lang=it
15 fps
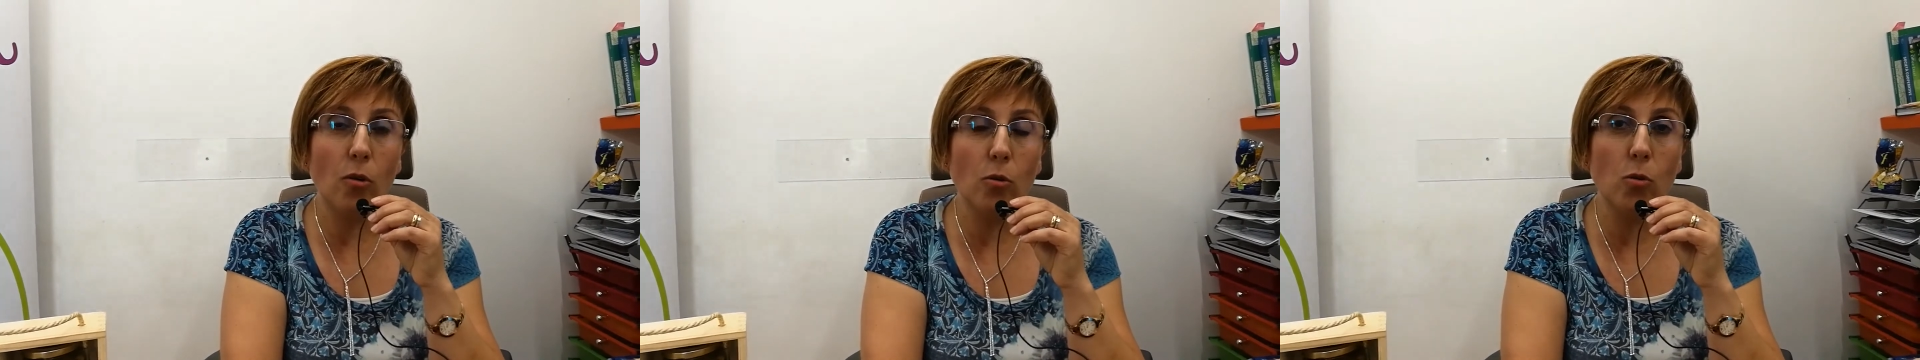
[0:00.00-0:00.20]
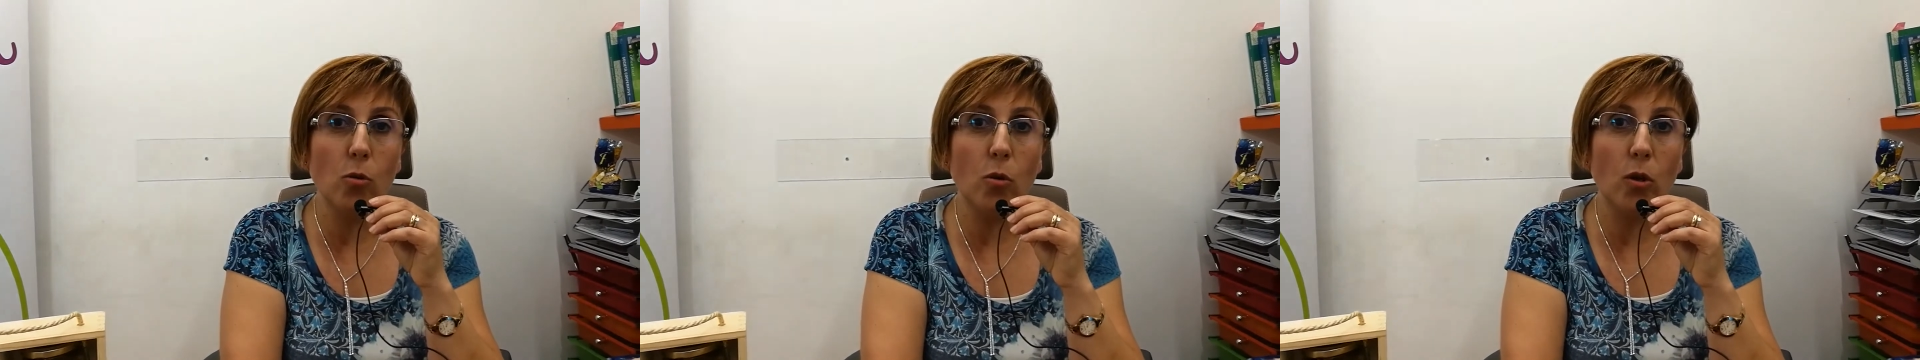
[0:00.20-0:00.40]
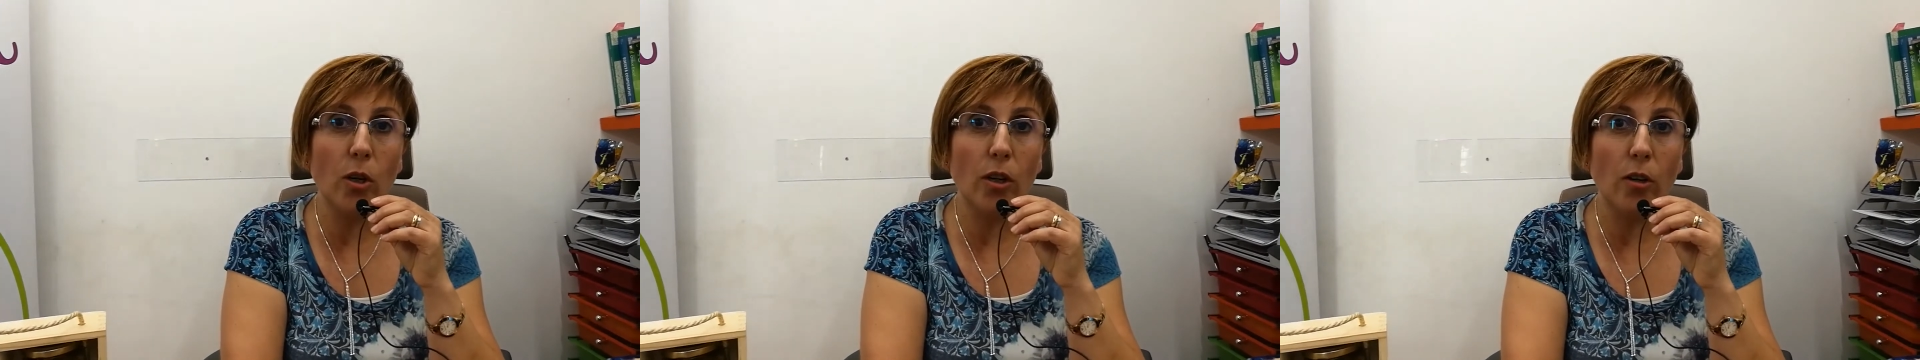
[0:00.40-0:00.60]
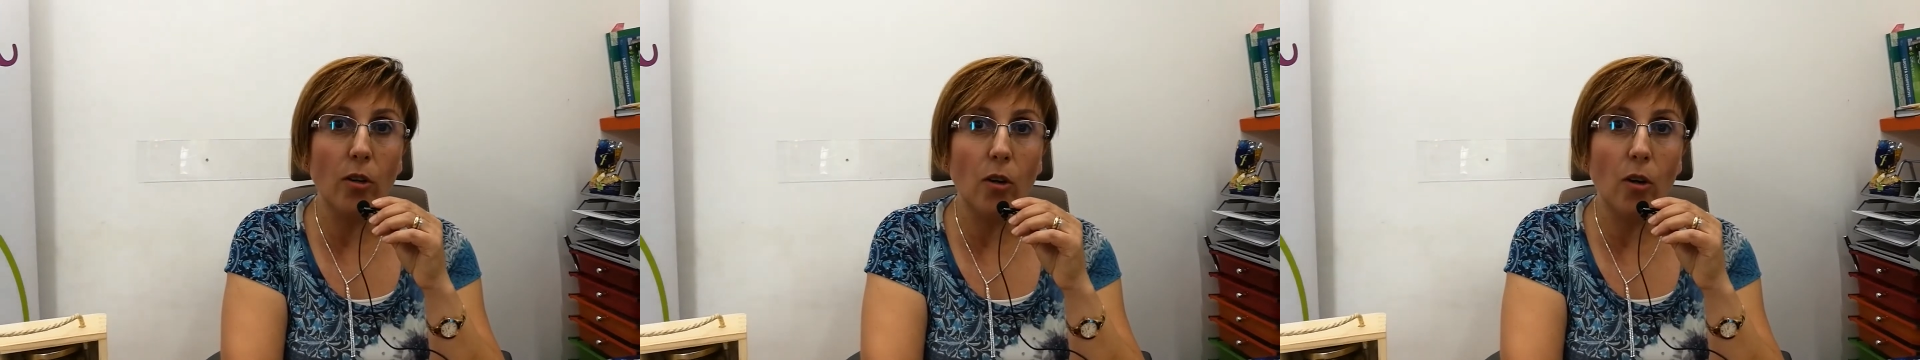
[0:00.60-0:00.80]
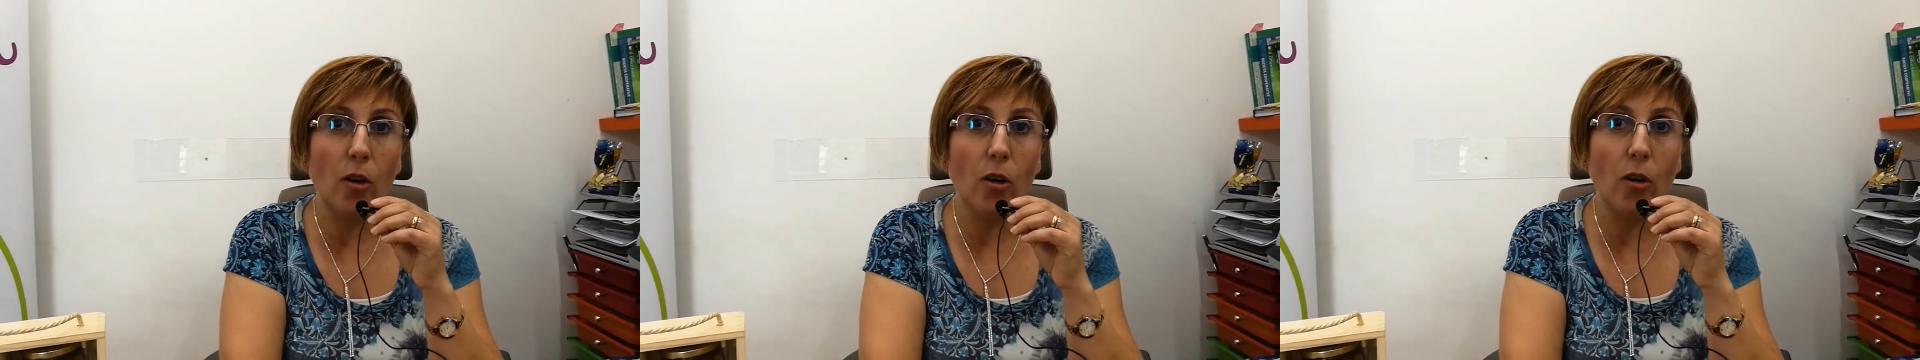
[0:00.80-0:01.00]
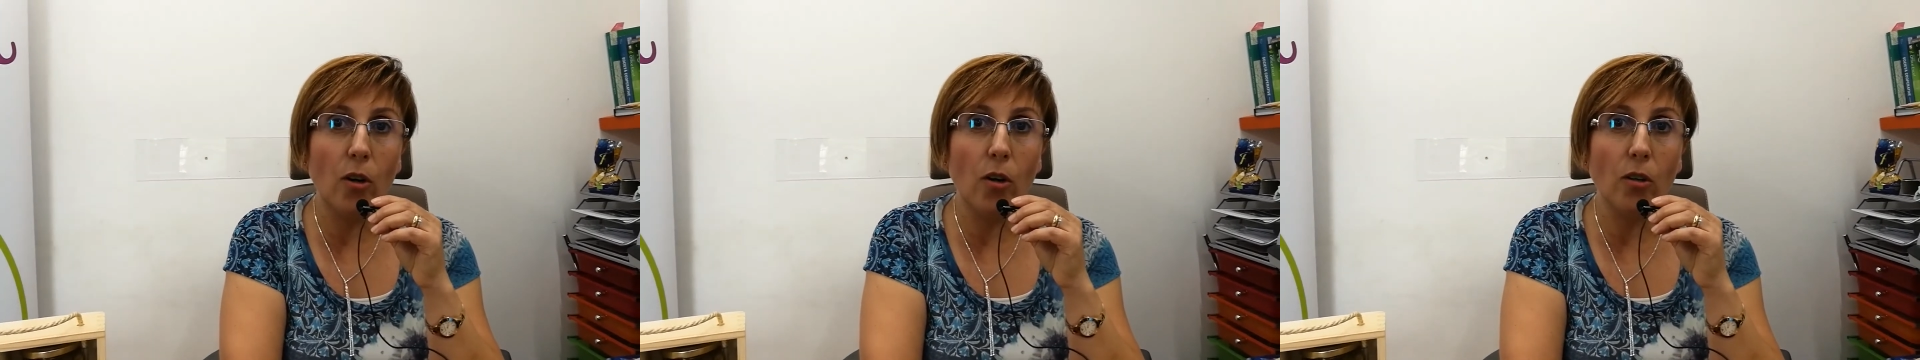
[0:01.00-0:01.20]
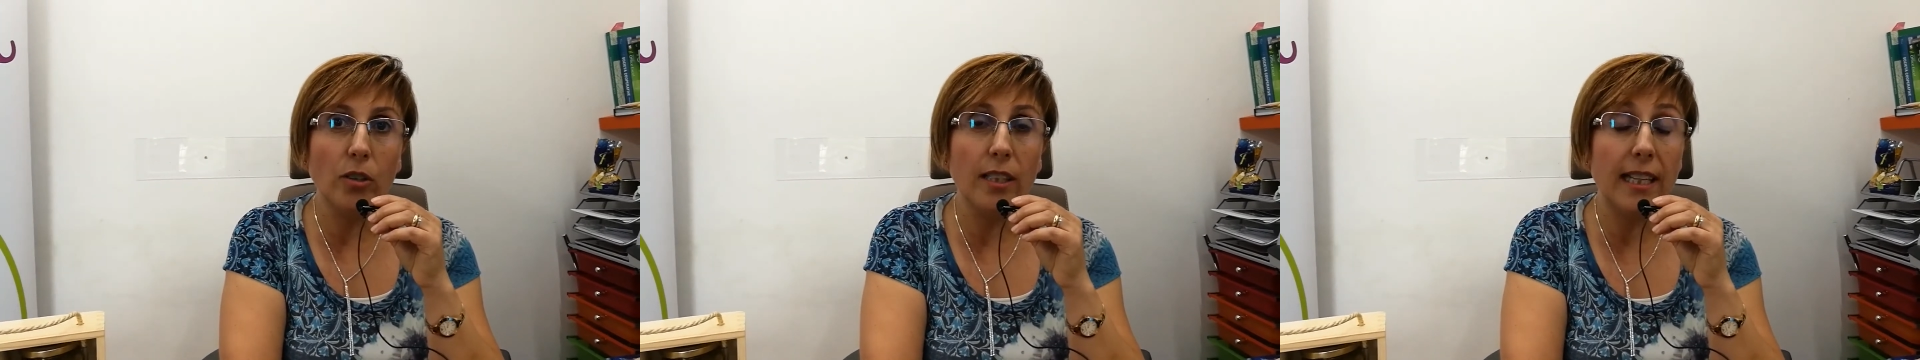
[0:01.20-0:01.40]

lo zucchero